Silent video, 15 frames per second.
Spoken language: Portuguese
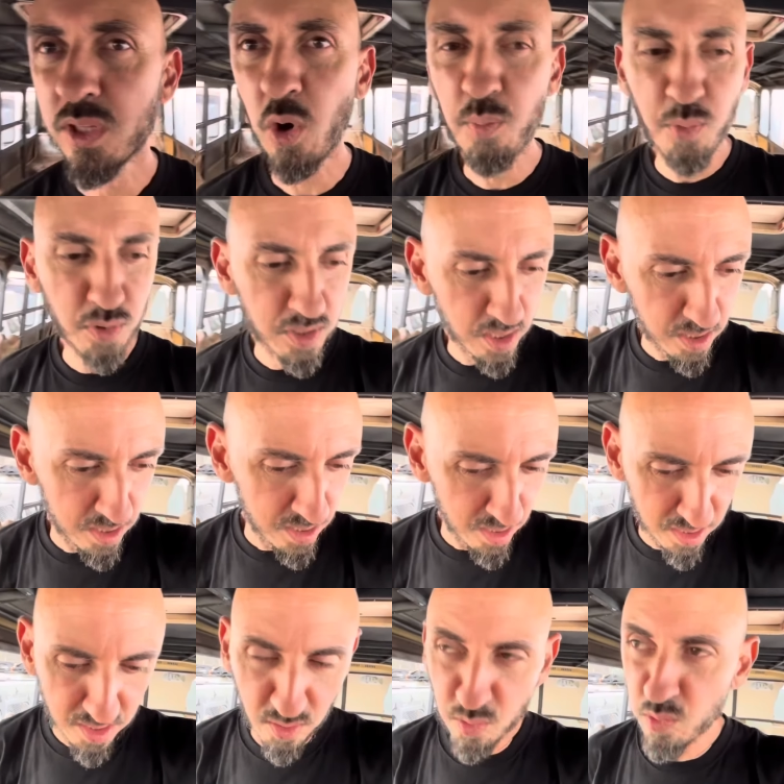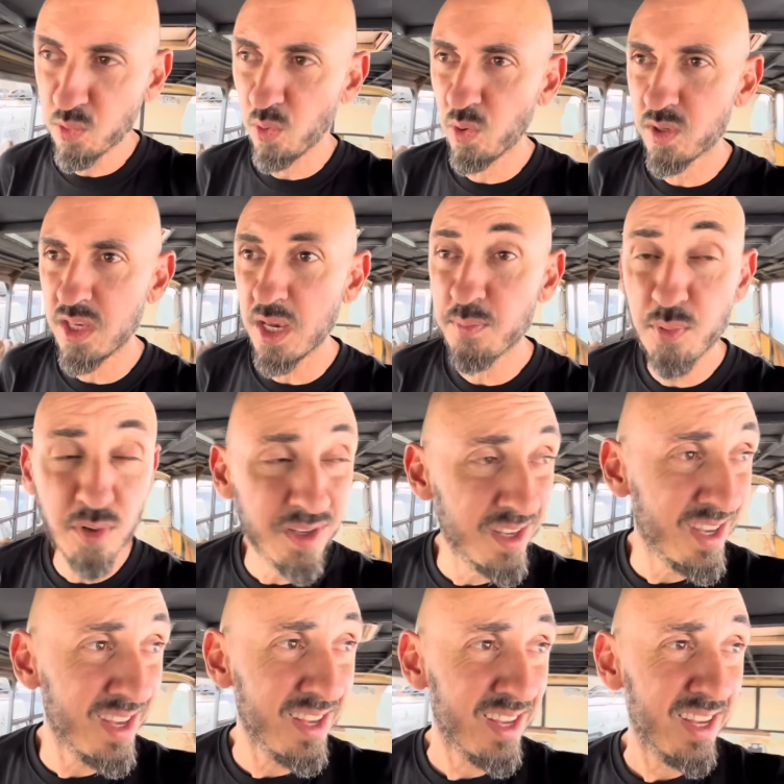o porquê que, que eu não coloquei.
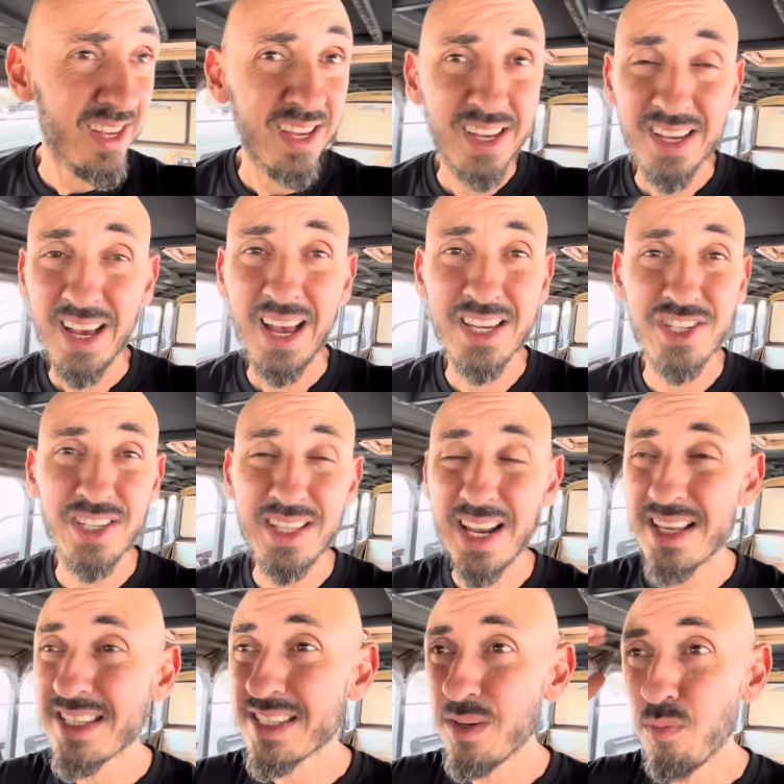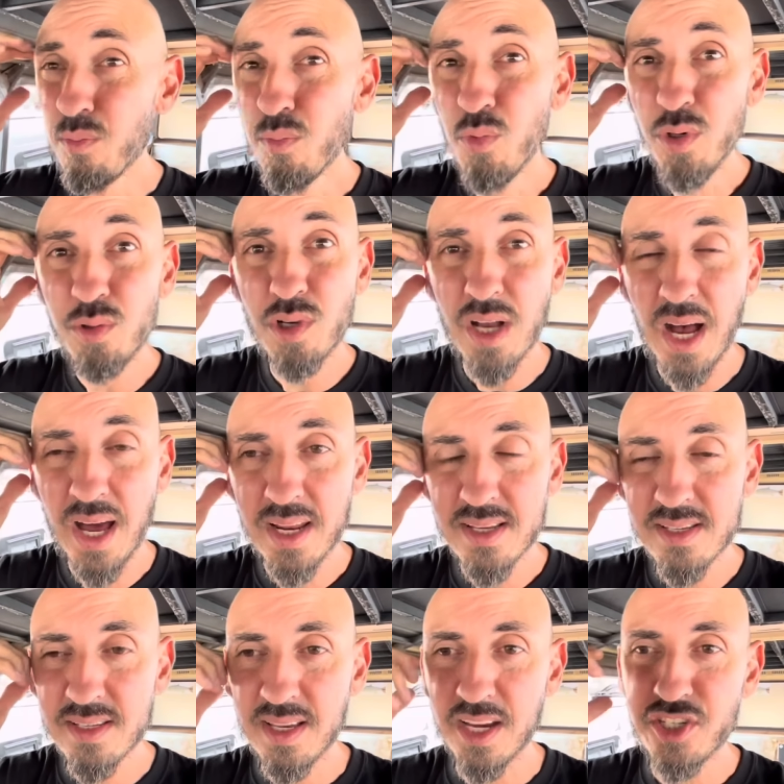Porque as janelas estão muito
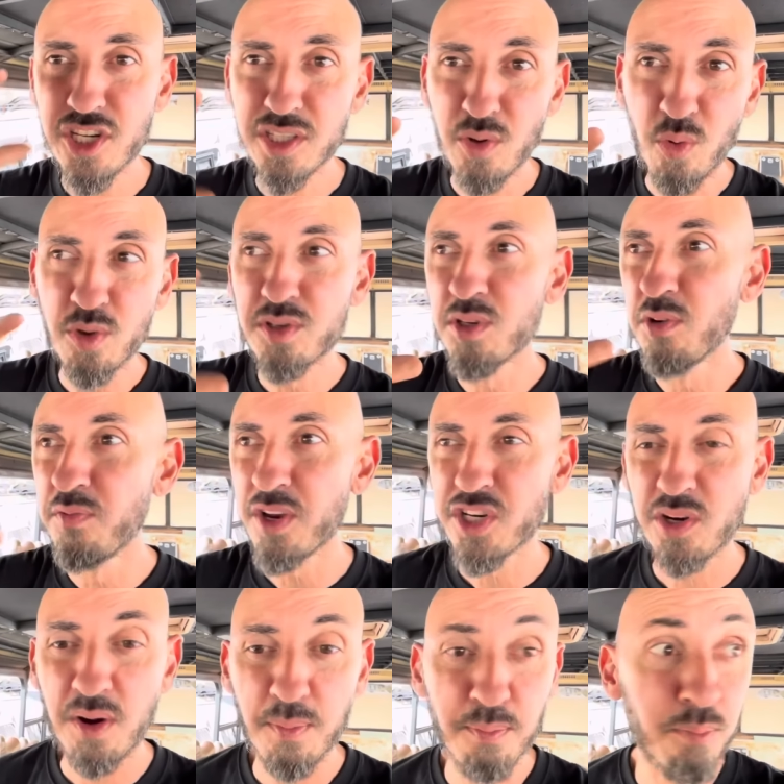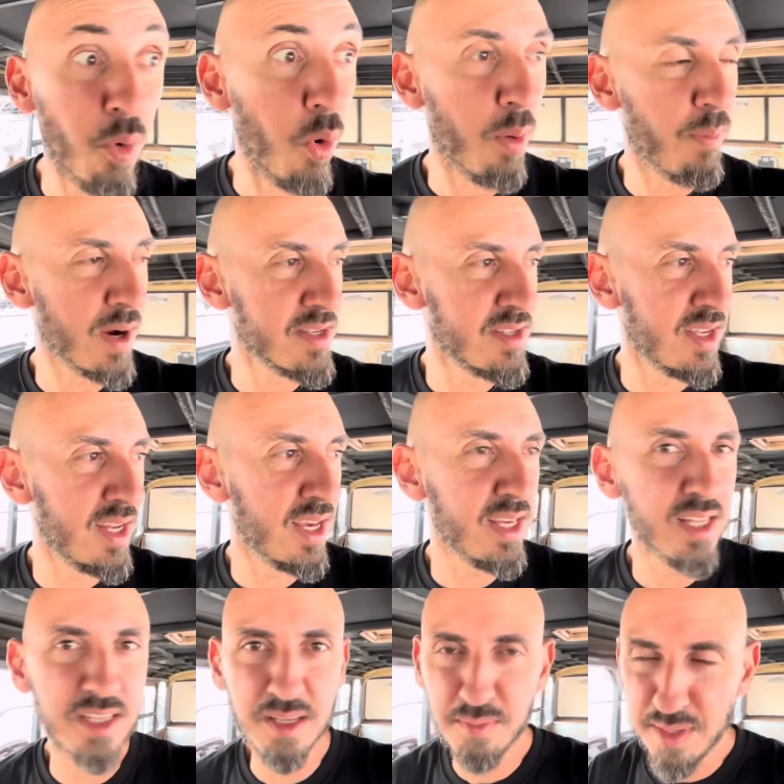caras, a gente não conseguiu fechar uma boa parceria
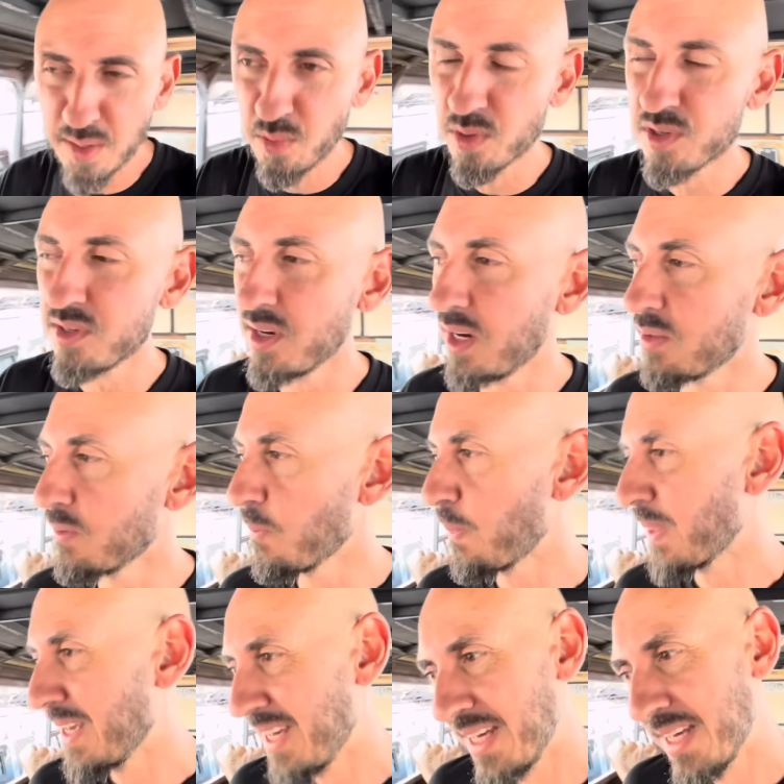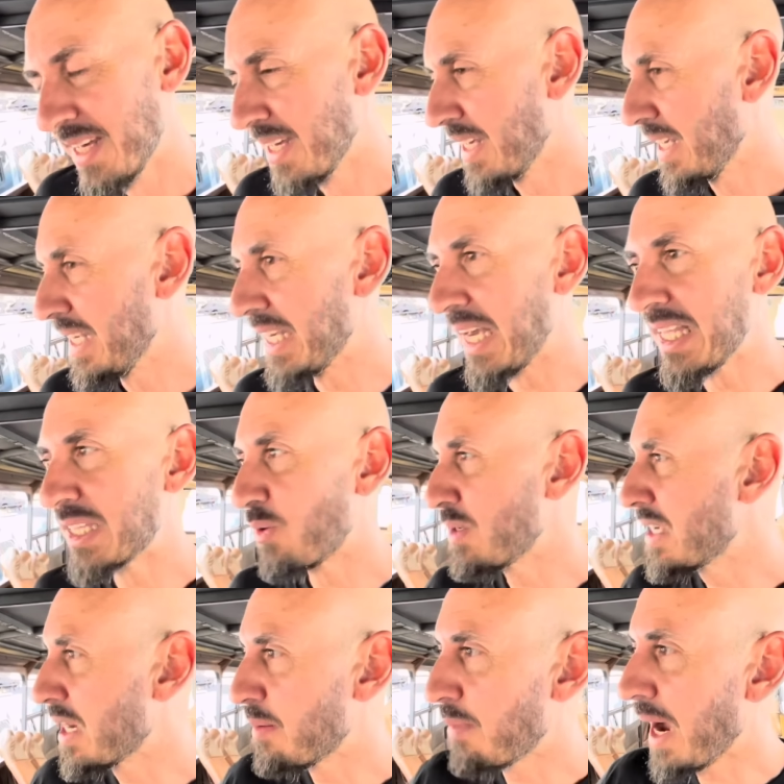ainda, estamos negociando. E aí então
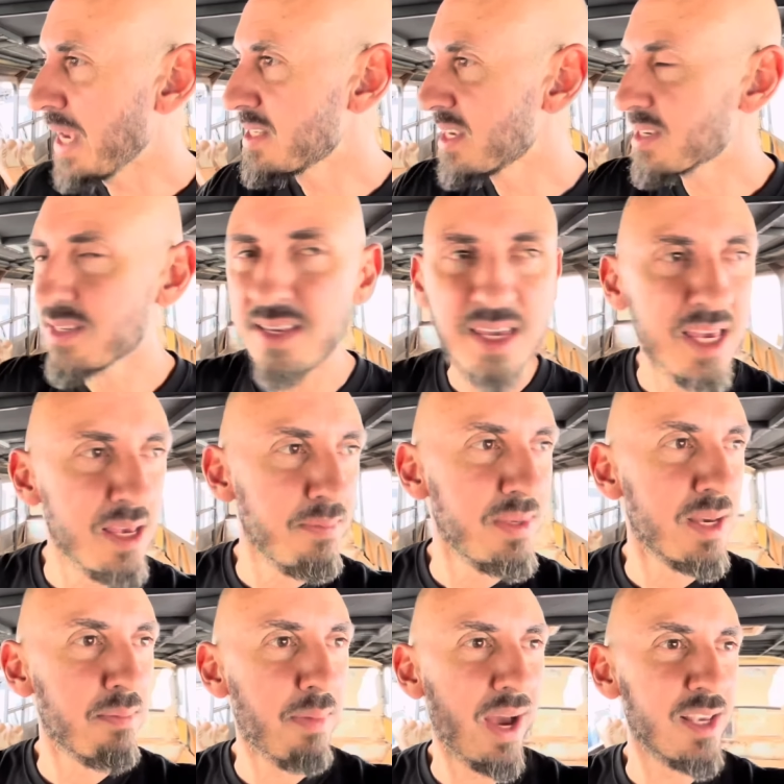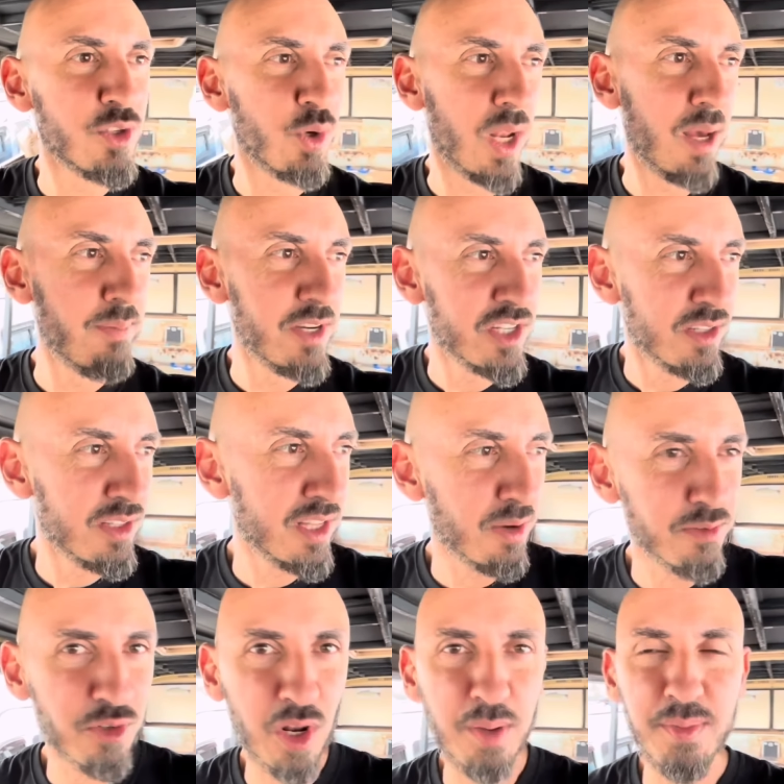ia é mais ACM, ia é mais isolamento,
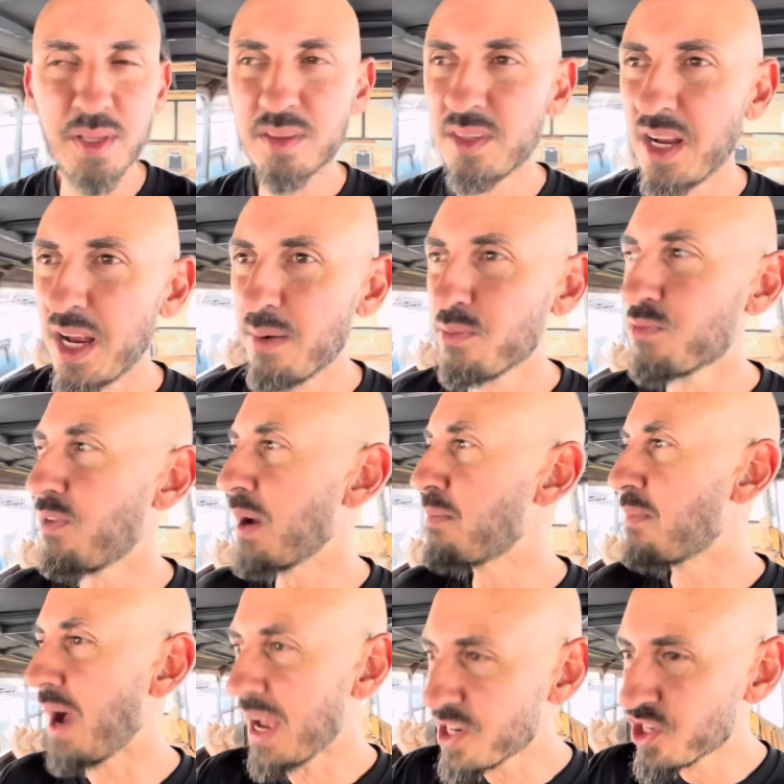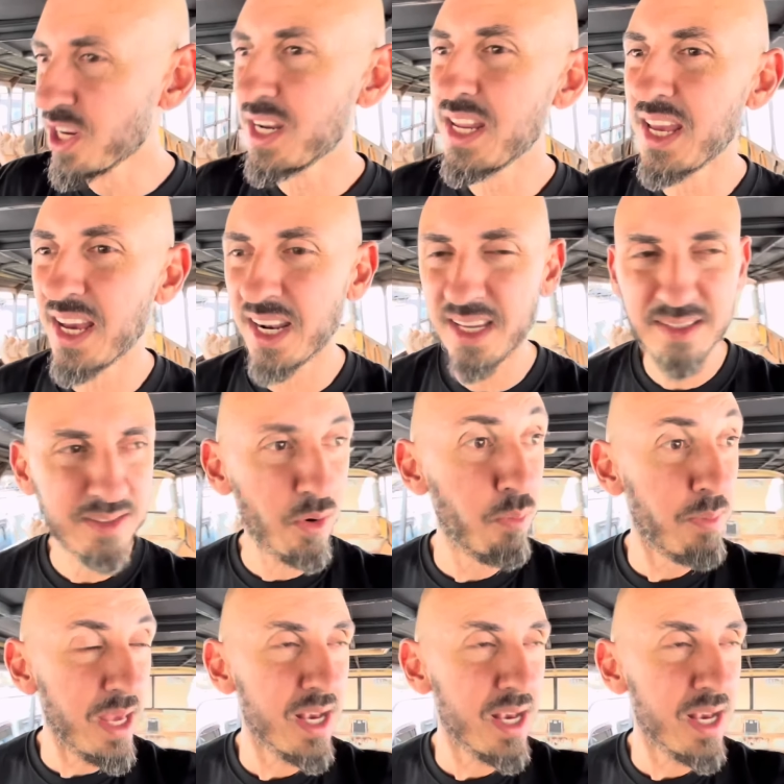isolamento térmico, vai é mais janela, estão bem